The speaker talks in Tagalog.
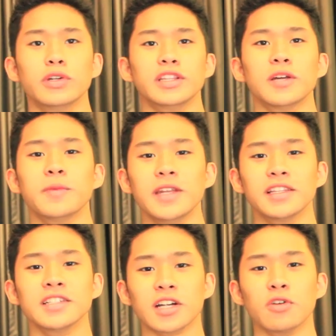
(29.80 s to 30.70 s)
Ngunit
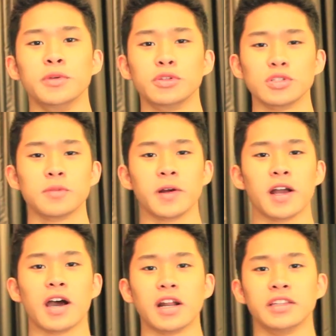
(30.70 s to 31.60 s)
napilitan siya huminto sa
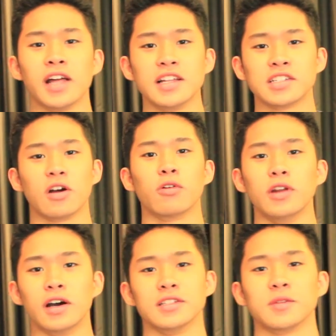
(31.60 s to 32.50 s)
pag-aaral dahil sa
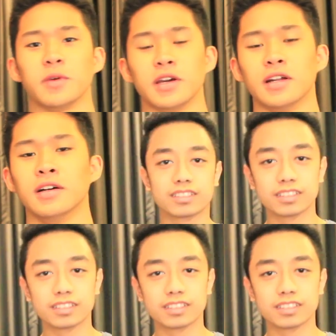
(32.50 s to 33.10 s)
kakulangan sa pera.